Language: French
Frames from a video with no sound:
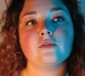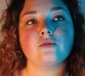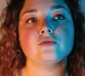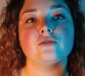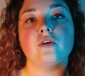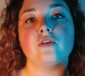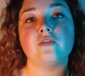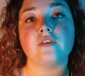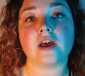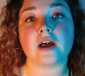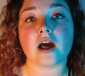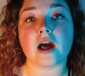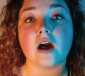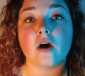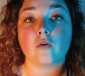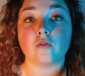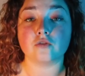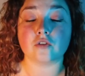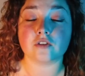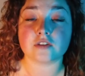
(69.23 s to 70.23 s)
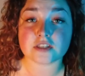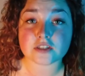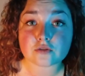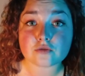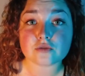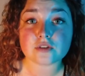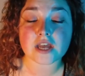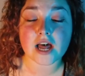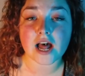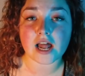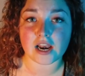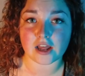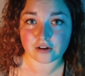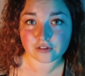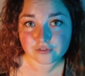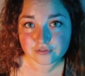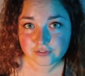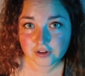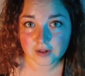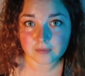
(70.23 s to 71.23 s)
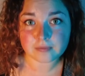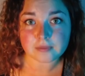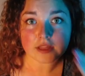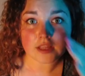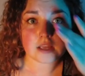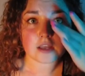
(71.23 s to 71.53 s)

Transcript: on en verra, on en discutera à la fin.